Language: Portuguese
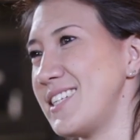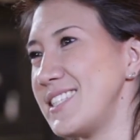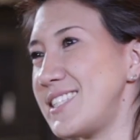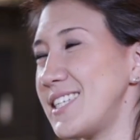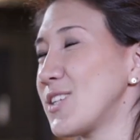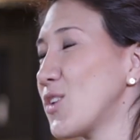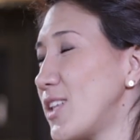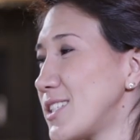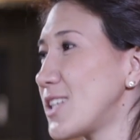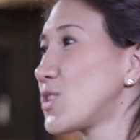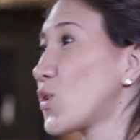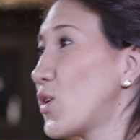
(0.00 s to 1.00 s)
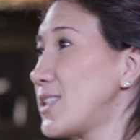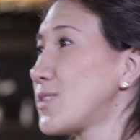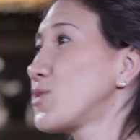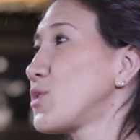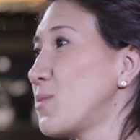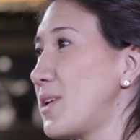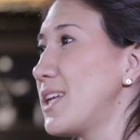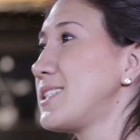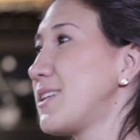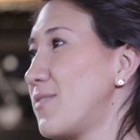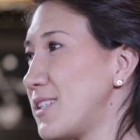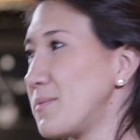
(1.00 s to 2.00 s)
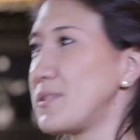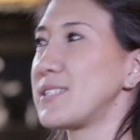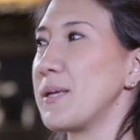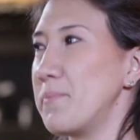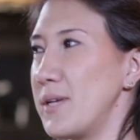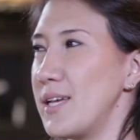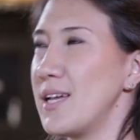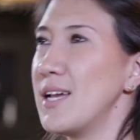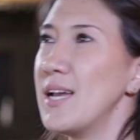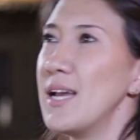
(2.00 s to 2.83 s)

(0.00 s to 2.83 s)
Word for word: ensina todas as coisas que um sommelier de cerveja precisa saber.